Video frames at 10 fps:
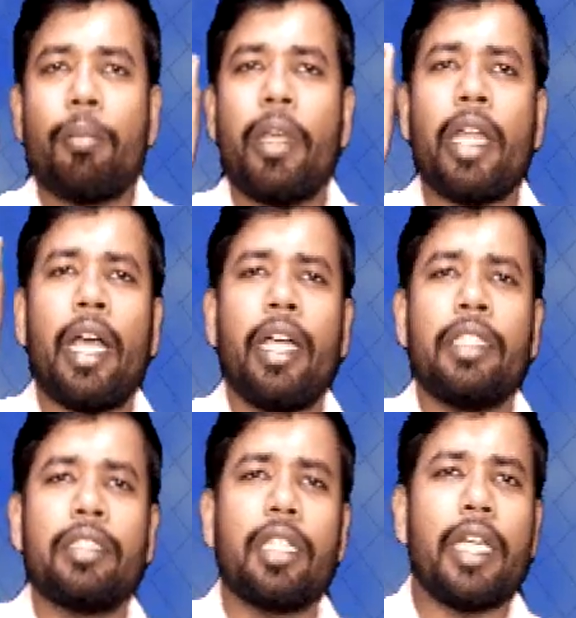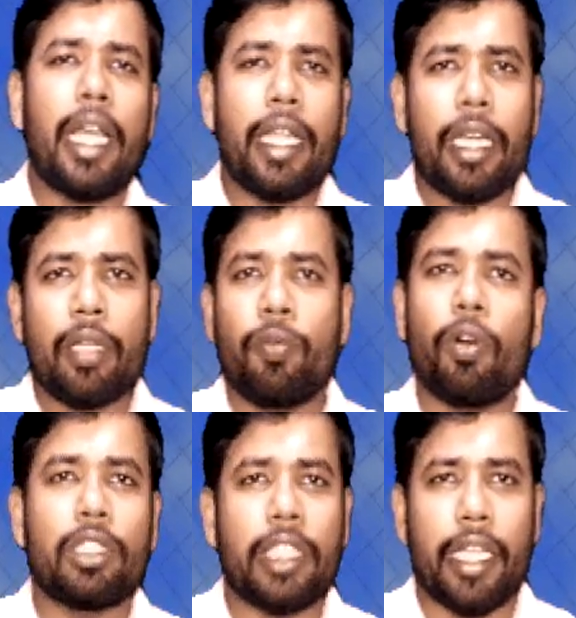मेरा आंसर डायरेक्ट
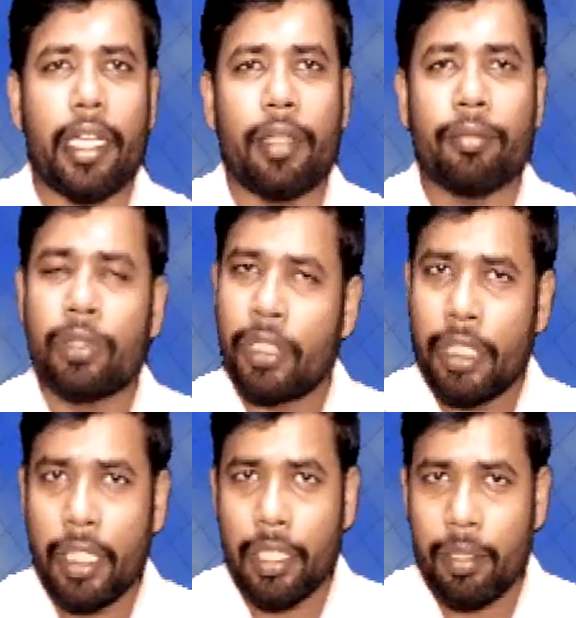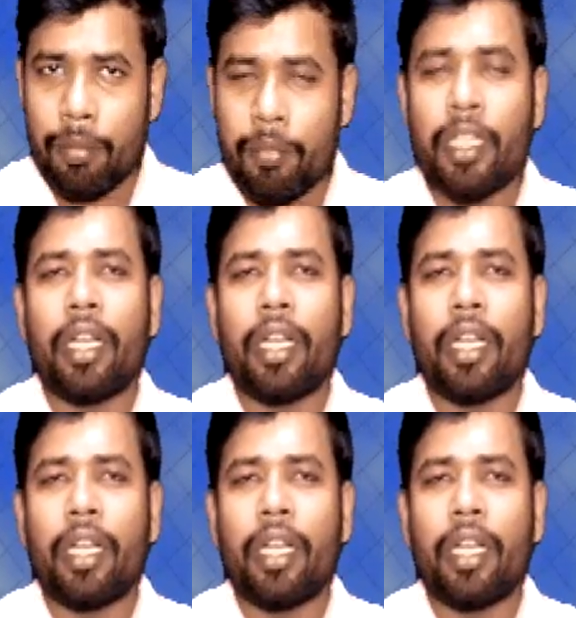फॉल्स आएगा ठीक है